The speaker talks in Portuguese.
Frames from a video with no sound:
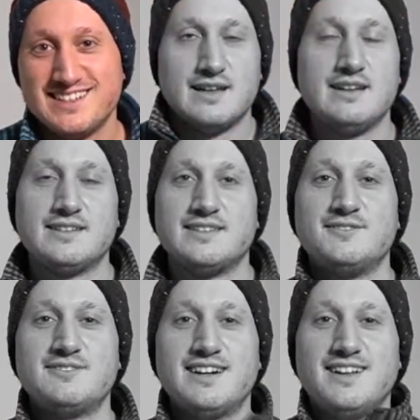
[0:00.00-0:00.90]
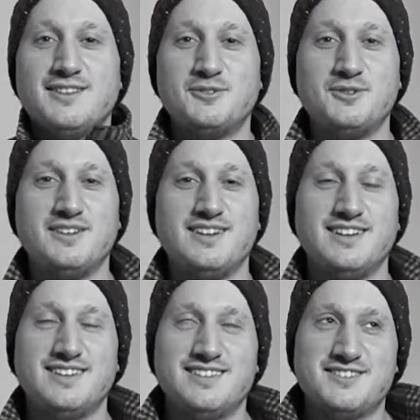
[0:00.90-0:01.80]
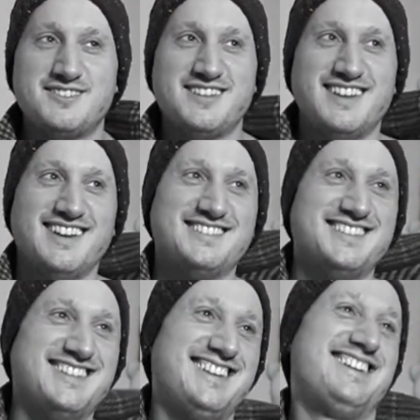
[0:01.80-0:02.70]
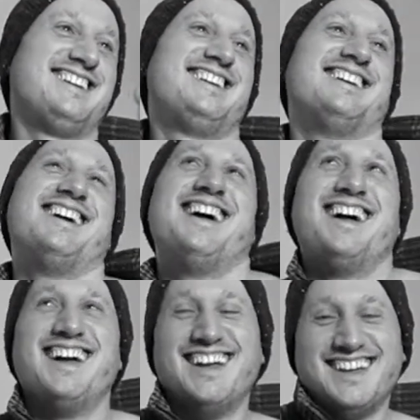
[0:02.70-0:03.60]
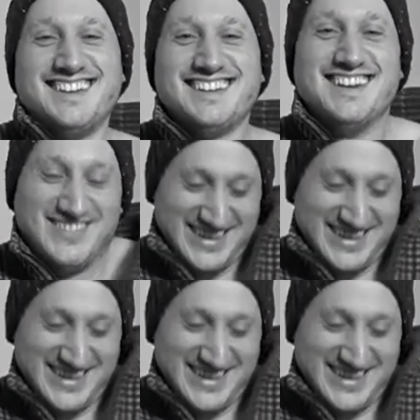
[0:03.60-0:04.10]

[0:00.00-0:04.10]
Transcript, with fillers: Ai, tá dando um calor. Deixa eu tirar isso daqui. Não.